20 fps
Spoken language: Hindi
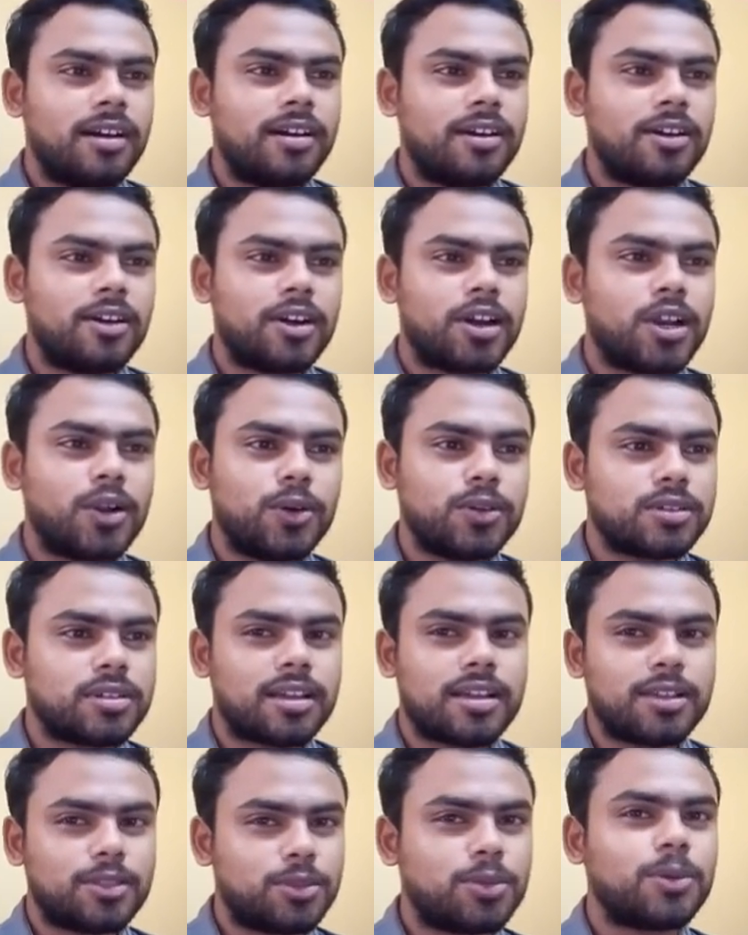अगर हो
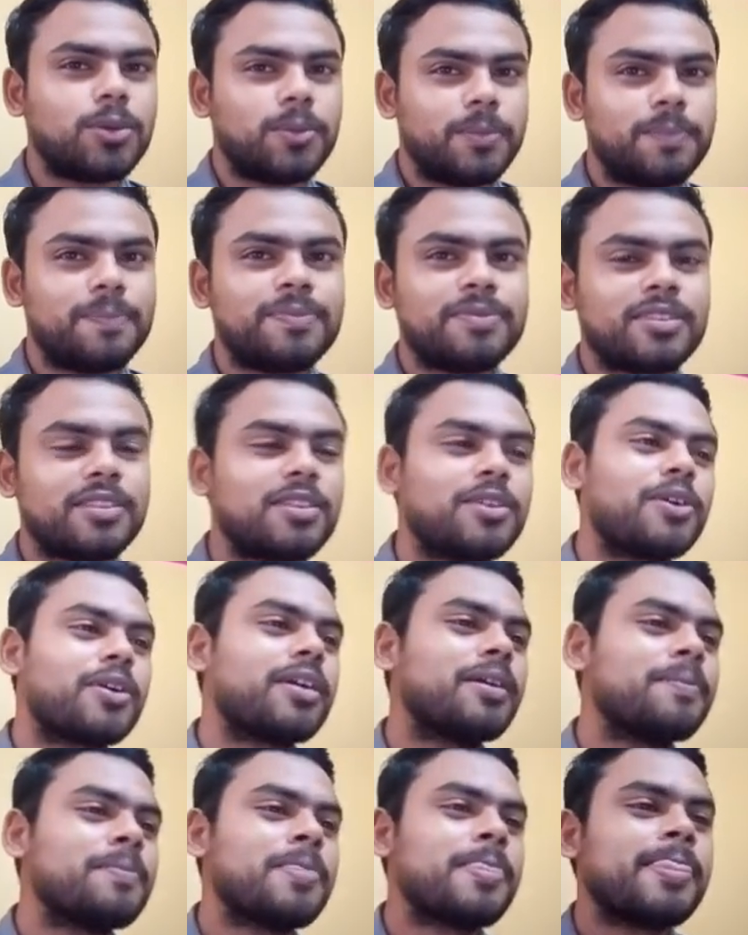सके तो
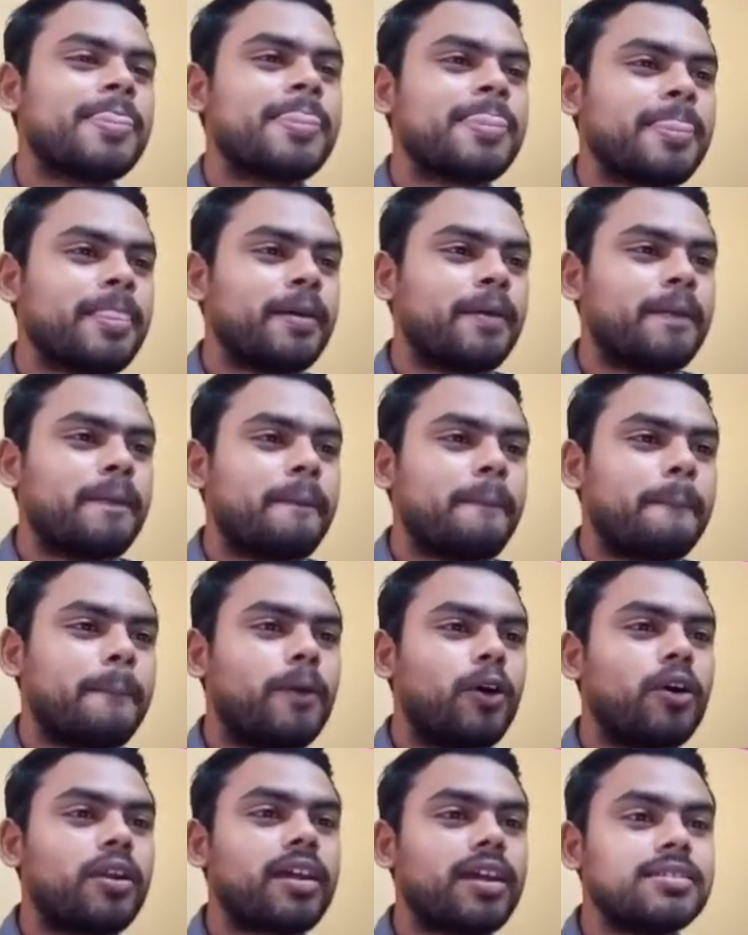ओके
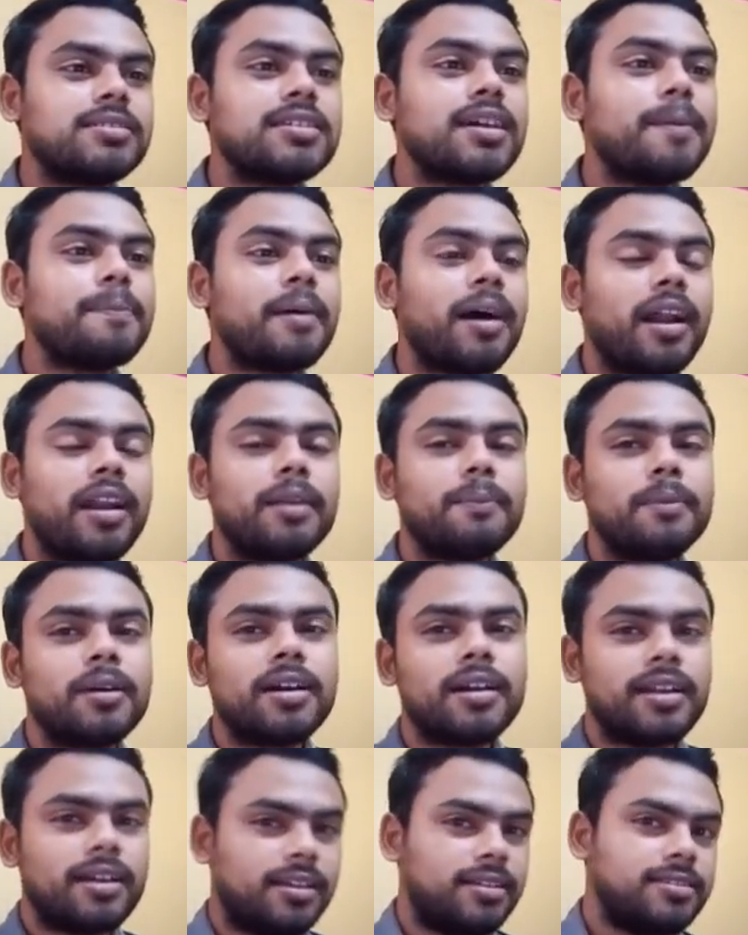और कैसे आप अर्न
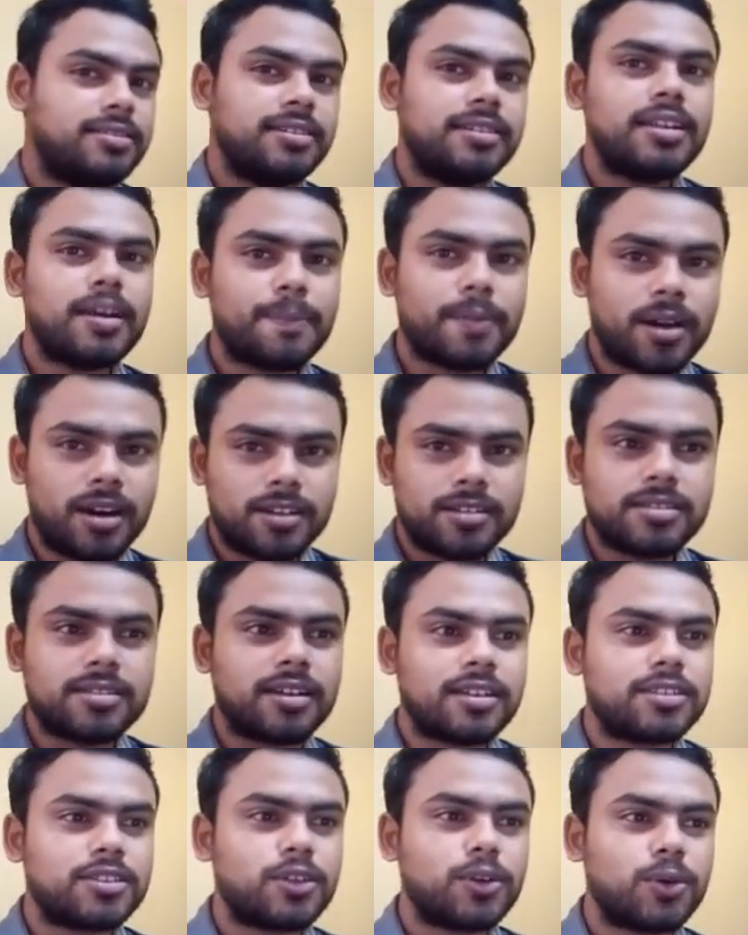वगैरह इजीली आप कर
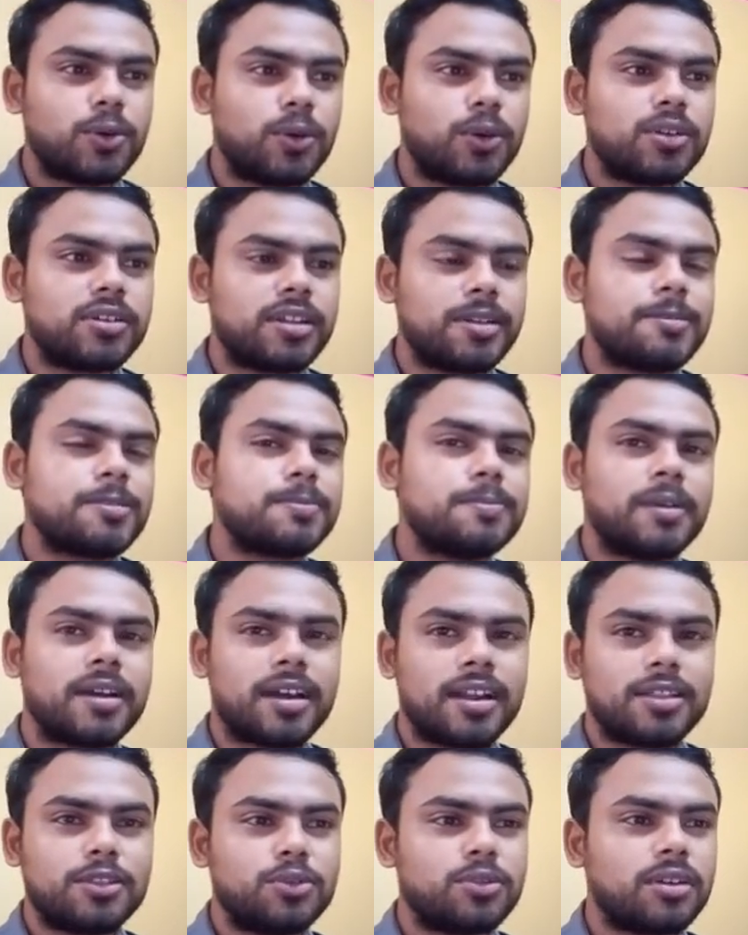सकते हो टिप्स
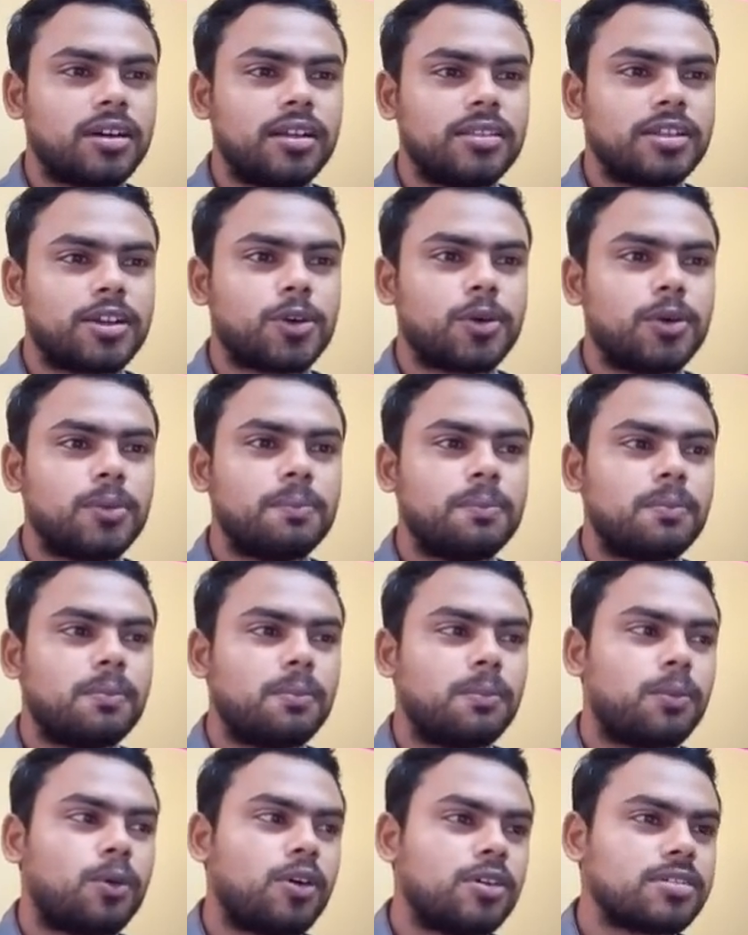वगैरह दूंगा देखो
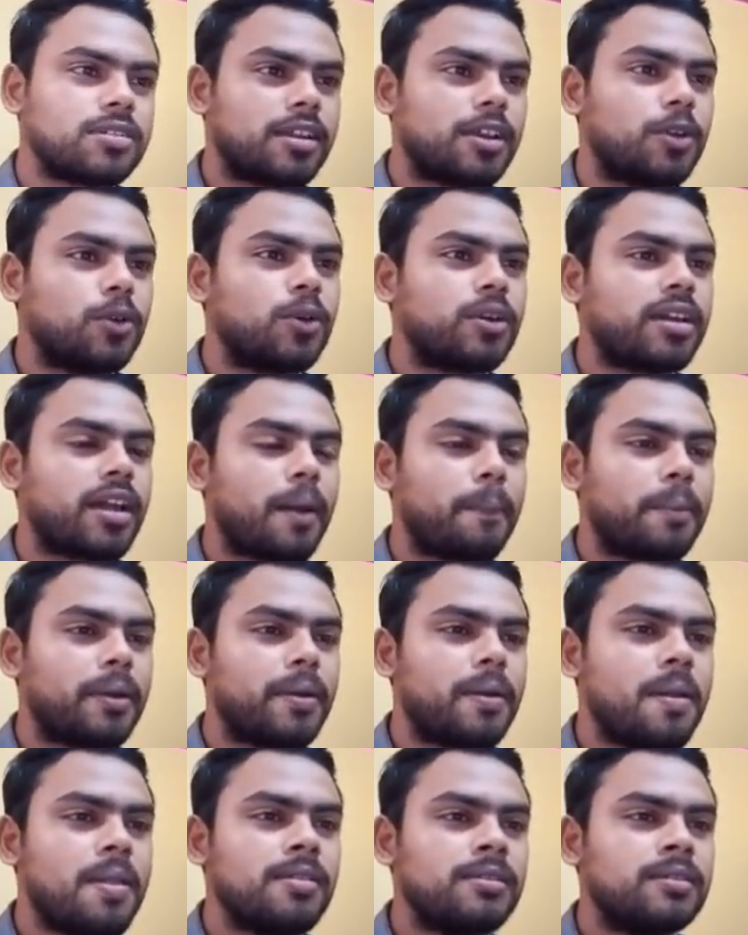बहुत सारे लोग यहाँ पे
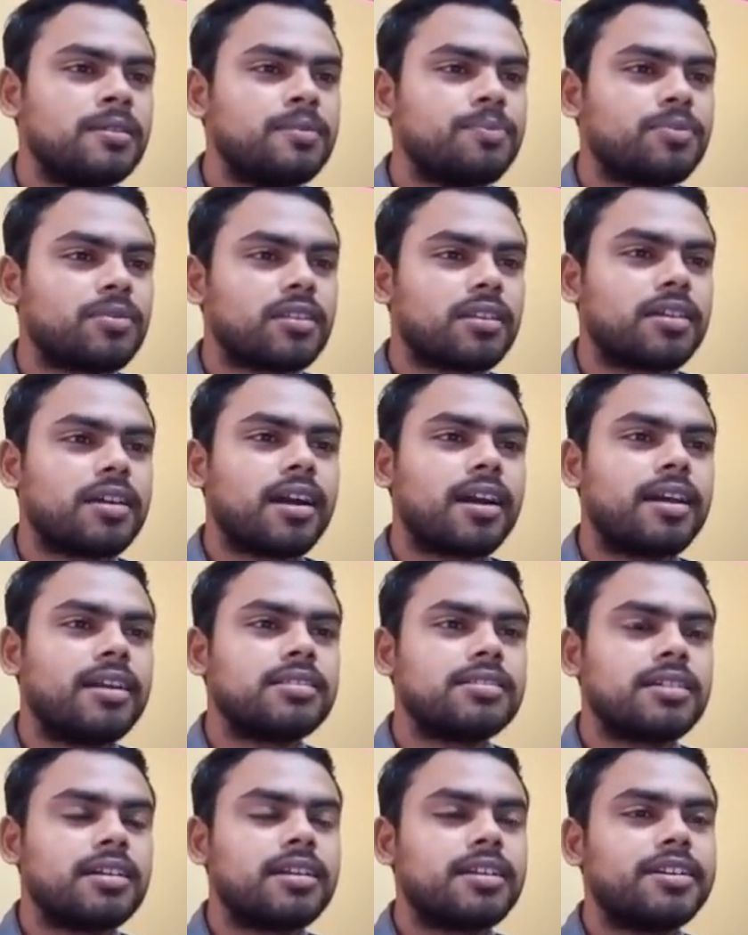क्या
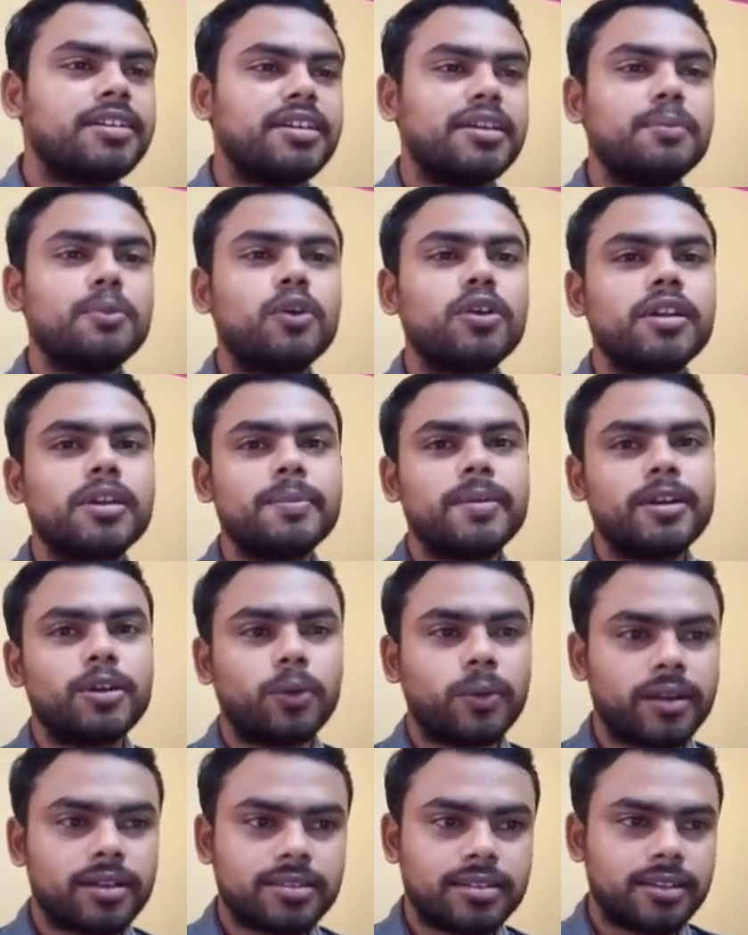करते हैं कि डीमोटिवेट
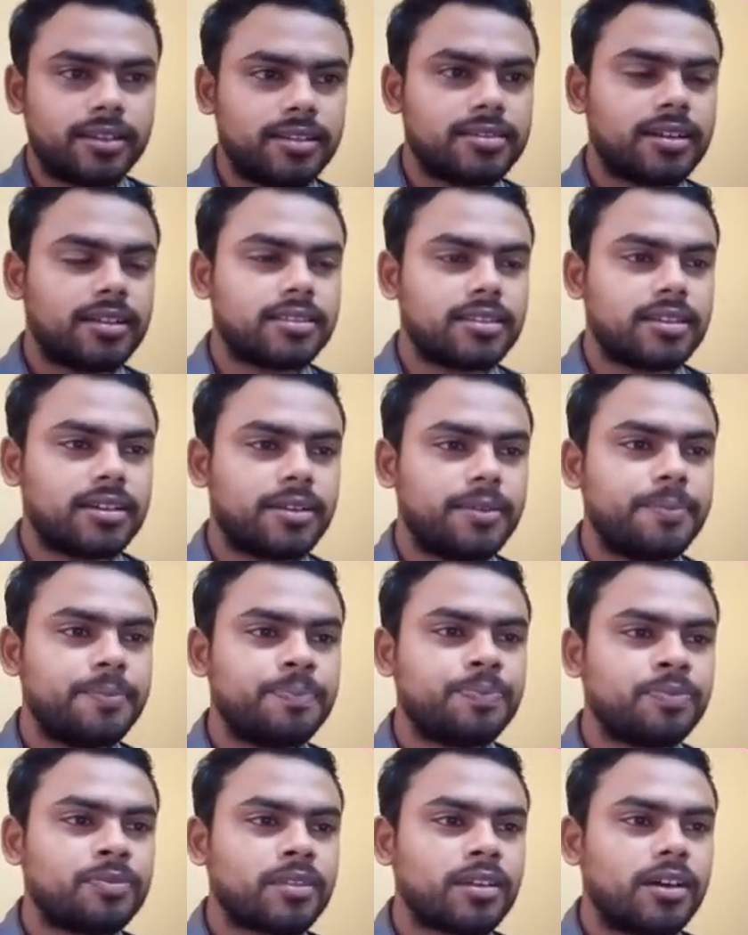होकर चले जाते
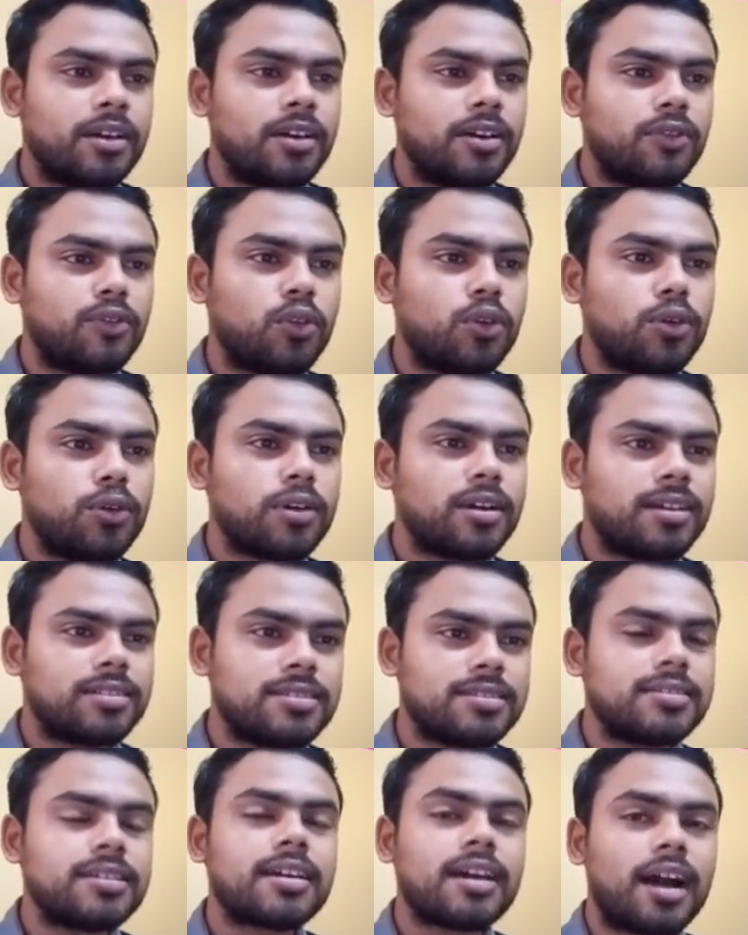हैं वो लोग
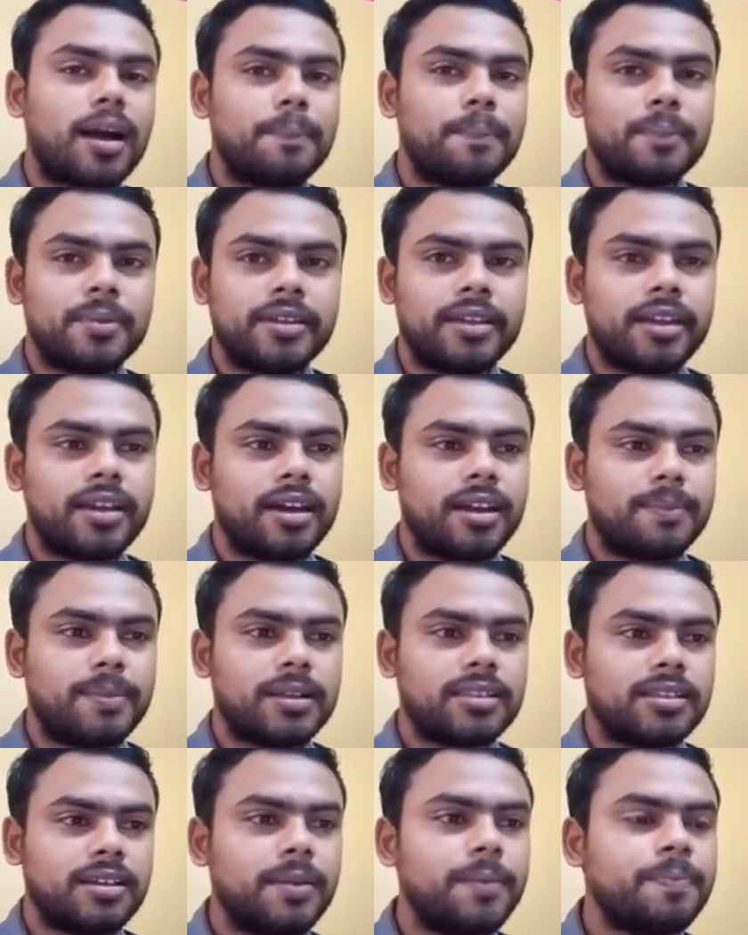अच्छे से काम भी नहीं कर
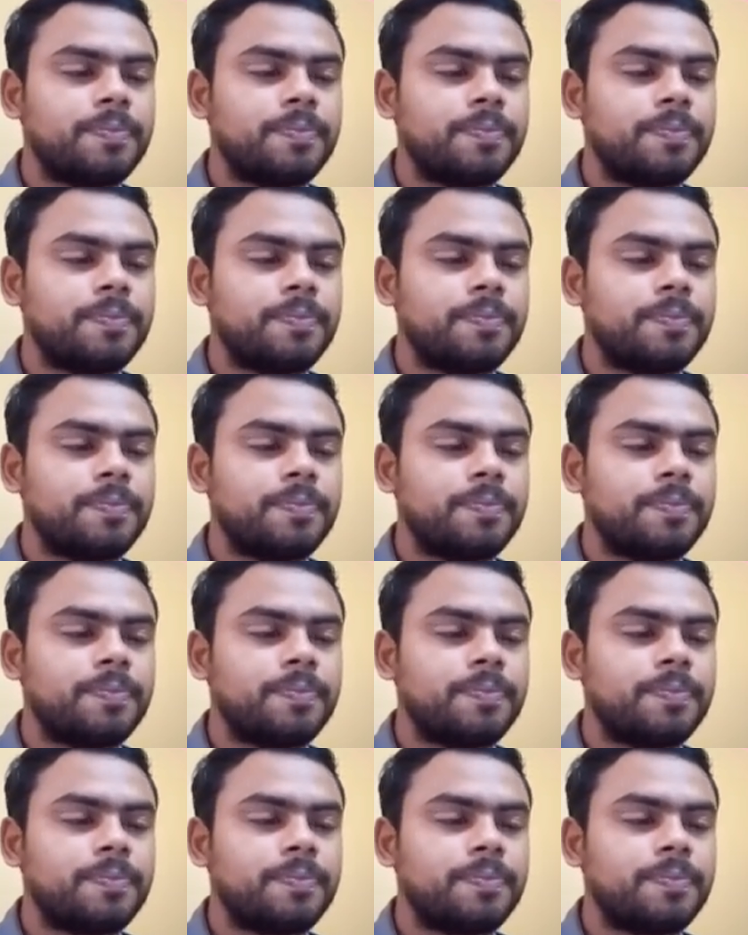पाते